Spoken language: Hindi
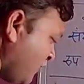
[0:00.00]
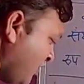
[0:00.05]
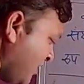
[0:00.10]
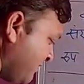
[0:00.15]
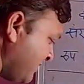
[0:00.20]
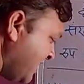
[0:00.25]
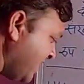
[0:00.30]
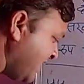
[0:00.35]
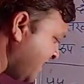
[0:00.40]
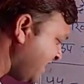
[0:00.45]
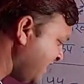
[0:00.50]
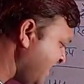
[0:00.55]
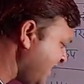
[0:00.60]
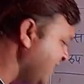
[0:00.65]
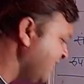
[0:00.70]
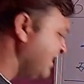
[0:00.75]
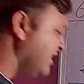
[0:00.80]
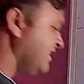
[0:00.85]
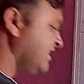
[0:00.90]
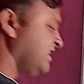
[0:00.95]
तो इसको हम
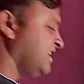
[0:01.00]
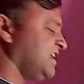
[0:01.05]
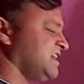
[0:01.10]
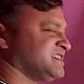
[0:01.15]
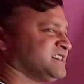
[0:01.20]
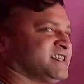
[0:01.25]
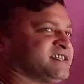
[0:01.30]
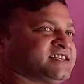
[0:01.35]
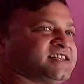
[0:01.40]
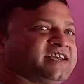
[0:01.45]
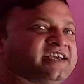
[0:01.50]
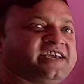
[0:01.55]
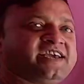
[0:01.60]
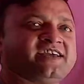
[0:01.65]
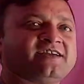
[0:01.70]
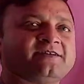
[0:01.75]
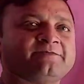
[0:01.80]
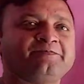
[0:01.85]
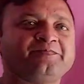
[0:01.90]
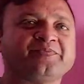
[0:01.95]
नहीं ले सकते
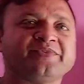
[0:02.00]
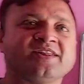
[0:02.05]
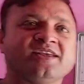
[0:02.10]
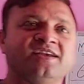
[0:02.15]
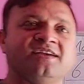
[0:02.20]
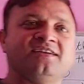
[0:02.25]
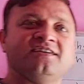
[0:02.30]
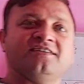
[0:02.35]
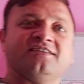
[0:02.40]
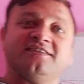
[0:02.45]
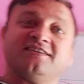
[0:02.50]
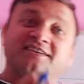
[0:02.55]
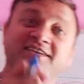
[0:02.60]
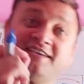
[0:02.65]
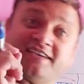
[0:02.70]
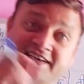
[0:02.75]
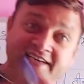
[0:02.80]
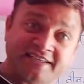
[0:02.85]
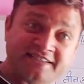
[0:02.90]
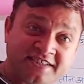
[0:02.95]

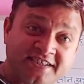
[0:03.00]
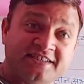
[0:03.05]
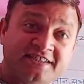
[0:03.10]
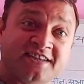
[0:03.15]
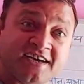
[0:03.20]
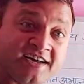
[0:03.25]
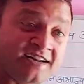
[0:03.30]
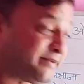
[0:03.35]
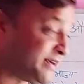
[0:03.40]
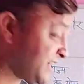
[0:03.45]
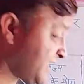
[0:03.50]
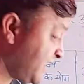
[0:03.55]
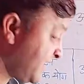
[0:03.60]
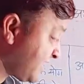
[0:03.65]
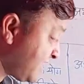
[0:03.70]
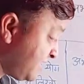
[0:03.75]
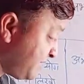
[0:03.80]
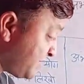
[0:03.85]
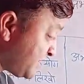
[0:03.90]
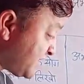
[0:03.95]
यही चीज ध्यान में
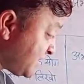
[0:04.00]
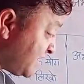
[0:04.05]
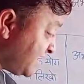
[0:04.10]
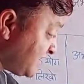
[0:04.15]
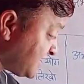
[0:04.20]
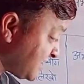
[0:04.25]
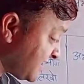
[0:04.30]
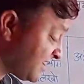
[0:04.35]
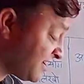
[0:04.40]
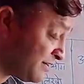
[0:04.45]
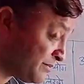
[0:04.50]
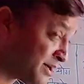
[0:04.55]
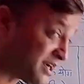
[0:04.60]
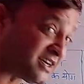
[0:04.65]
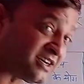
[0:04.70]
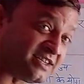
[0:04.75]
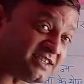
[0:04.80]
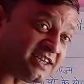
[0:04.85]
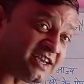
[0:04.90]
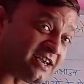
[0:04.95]
रखना कई बच्चे यहीं से
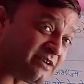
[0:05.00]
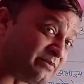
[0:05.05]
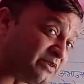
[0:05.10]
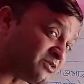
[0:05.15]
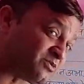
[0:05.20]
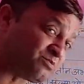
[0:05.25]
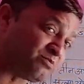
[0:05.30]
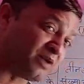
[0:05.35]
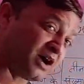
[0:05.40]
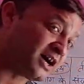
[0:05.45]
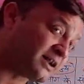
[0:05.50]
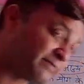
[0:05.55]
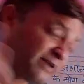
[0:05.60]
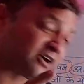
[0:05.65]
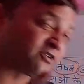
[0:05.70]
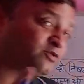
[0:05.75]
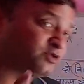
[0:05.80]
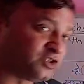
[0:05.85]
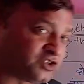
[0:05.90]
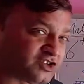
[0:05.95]
गड़बड़ कर जाएंगे मैं बार
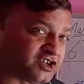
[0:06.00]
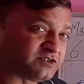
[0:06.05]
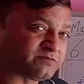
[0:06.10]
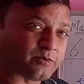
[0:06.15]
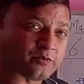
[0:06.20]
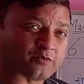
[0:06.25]
बार उसी